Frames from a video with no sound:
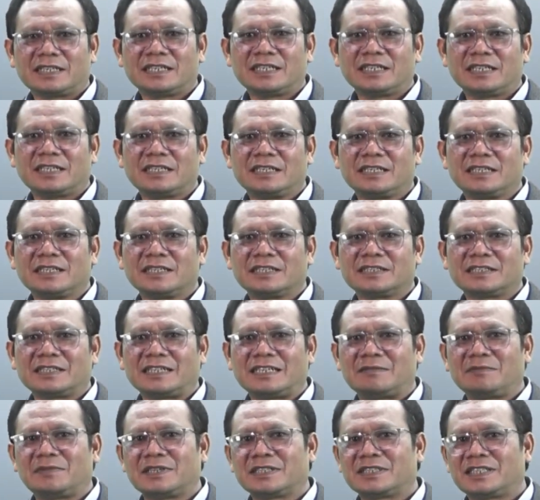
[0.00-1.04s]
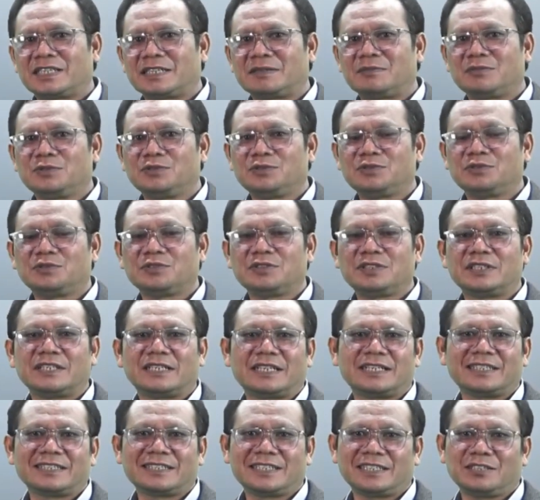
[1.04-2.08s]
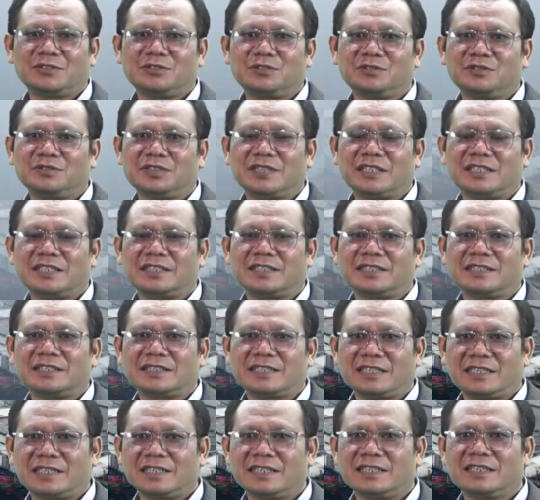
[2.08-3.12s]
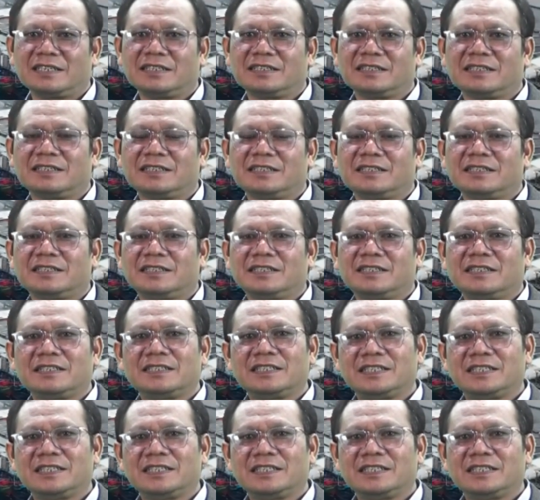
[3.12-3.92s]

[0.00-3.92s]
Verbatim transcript: Kerjakanlah keselamatanmu dengan takut dan gentar